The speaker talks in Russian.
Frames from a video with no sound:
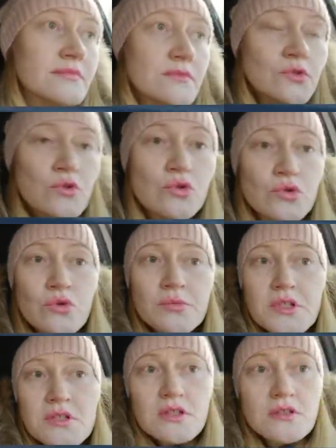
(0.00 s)
Такой домик,
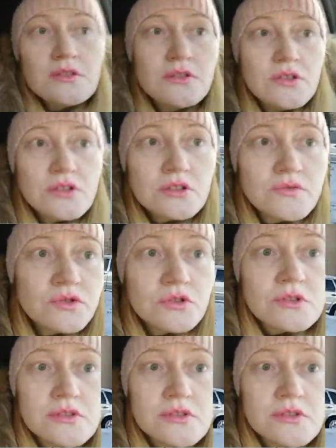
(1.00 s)
кстати, интересный, вот этот